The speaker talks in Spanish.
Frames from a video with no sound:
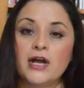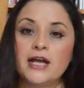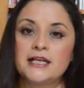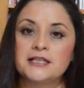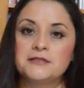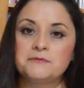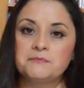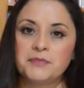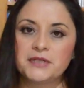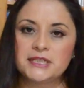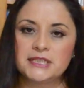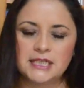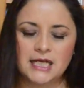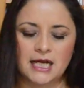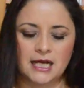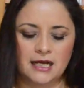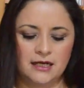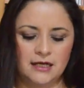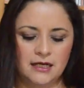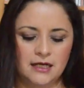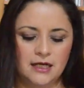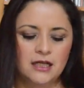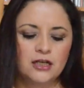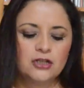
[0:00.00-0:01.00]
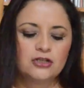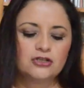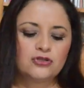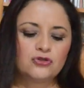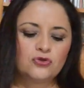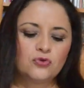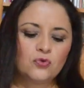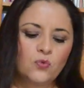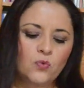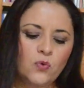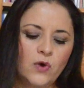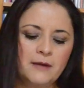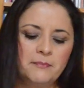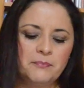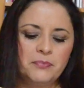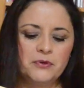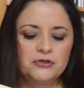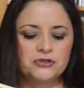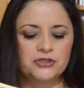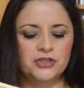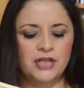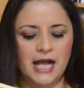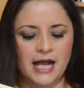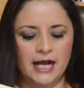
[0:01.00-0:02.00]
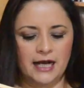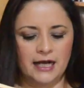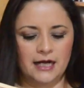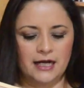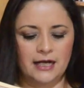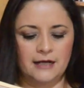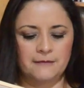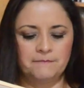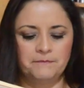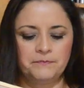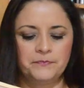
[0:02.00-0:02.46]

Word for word: especial. Su cuerpo sangra.